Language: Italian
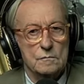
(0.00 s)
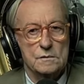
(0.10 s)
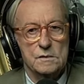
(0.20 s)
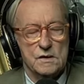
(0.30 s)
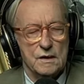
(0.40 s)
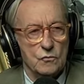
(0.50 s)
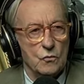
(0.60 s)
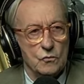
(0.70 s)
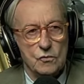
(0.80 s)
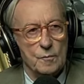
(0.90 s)
si
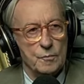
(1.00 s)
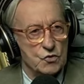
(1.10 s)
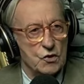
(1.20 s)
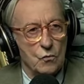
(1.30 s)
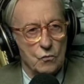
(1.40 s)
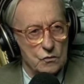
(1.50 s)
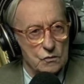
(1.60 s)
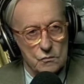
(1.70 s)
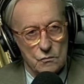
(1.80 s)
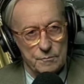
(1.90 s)
sentono troppo sicuri
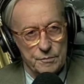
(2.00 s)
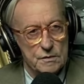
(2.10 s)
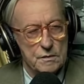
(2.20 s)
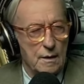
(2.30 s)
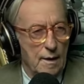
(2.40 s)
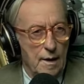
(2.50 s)
sulle piste.